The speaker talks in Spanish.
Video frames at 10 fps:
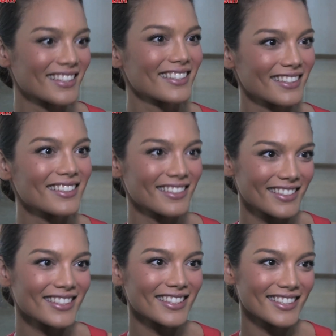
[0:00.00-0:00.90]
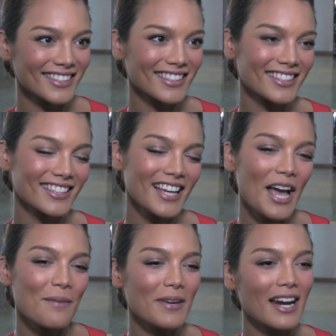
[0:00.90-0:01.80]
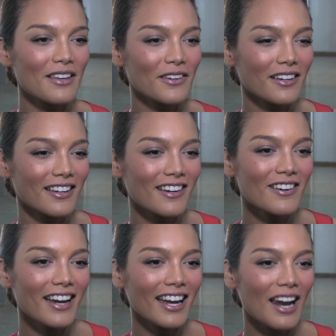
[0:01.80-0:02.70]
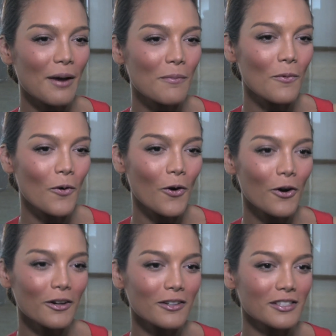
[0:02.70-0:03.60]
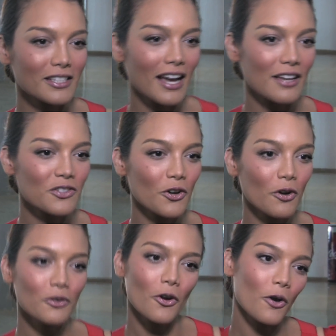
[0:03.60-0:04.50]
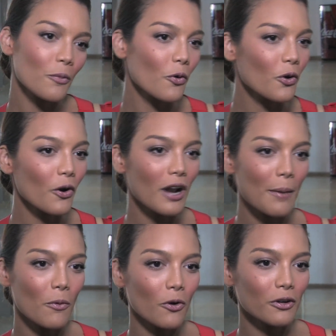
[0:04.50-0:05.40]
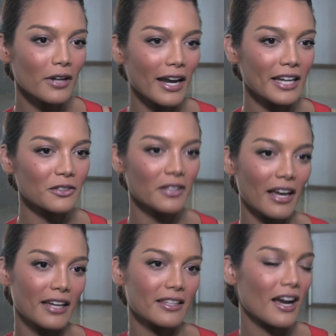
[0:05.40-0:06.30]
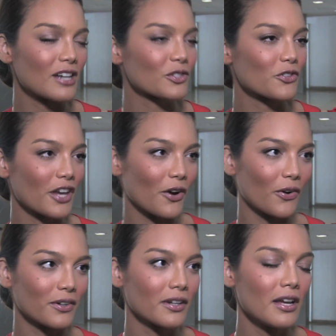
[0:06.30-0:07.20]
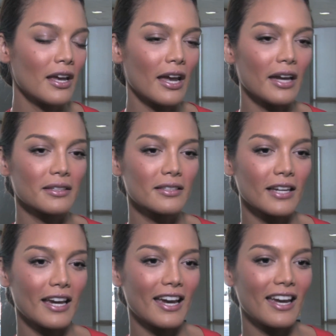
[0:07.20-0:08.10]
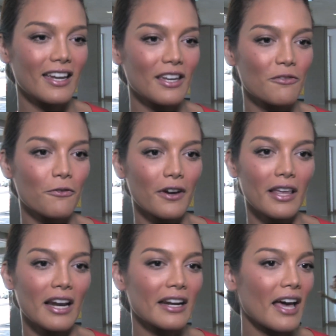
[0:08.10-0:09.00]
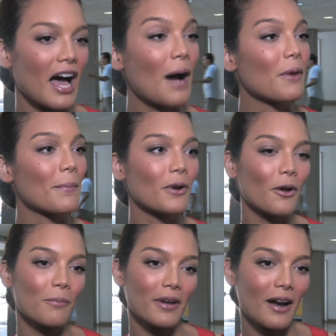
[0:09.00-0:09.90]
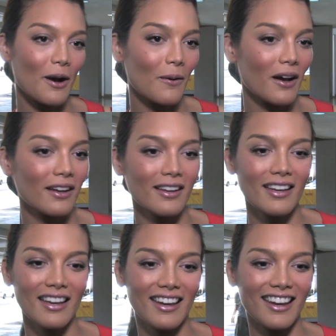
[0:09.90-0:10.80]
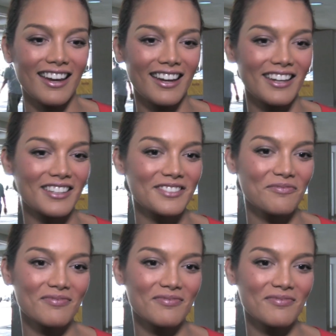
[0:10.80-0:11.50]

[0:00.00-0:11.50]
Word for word: ¿cómo fue que Popillo te este flechó? Mira, yo creo que el amor, o sea, yo no lo busco, el amor en, este caso llegó. Este, y fue de la nada, jamás me lo esperaba. Eh,